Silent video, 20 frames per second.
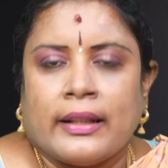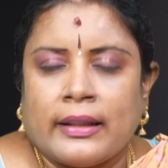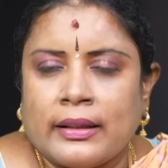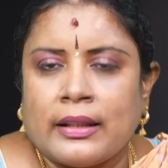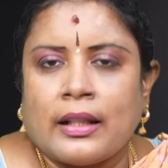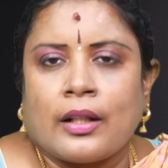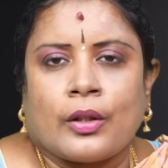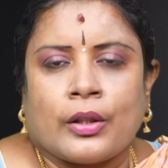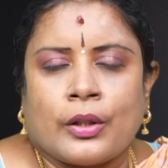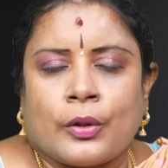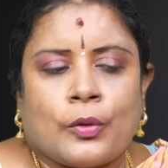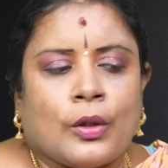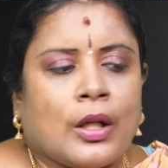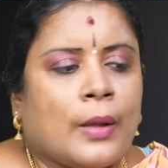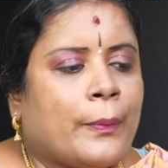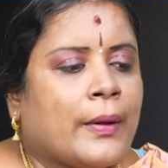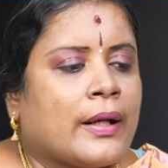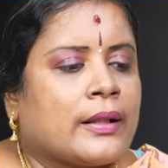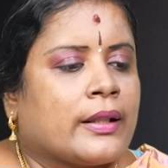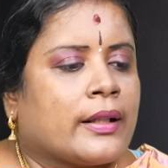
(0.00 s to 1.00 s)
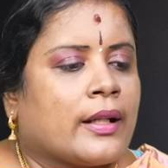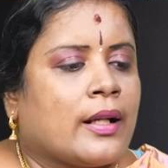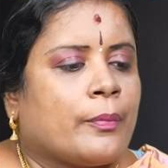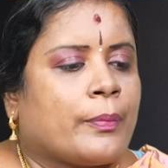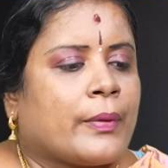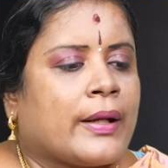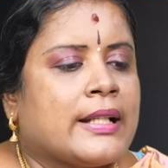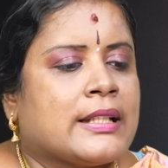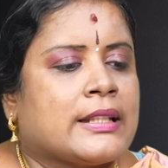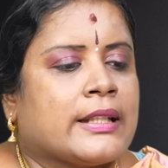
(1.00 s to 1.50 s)
இந்த இதுக்குள்ளே
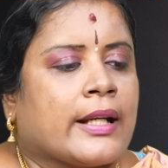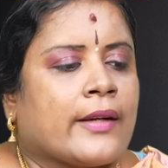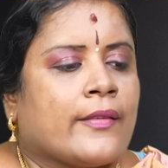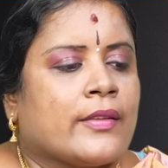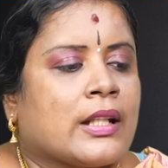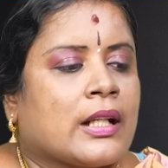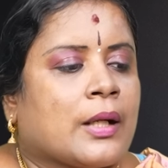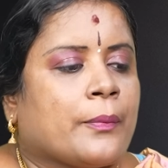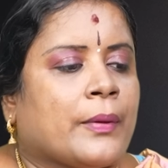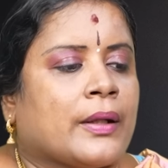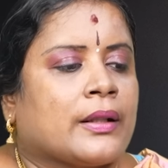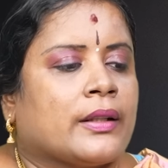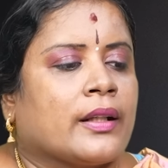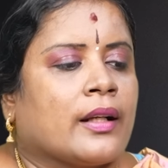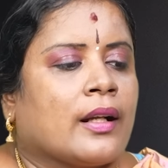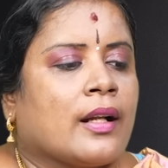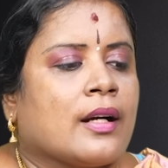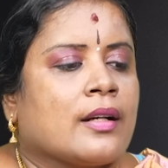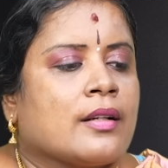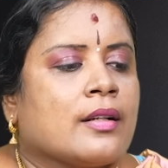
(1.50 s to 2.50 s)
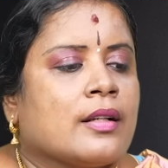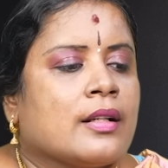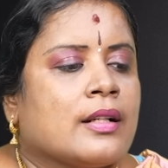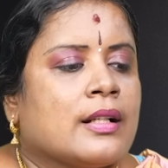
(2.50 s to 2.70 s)
பார்த்தீங்கன்னா ப்ரைஸ் எங்கே வந்திருக்கு பார்த்தீங்களா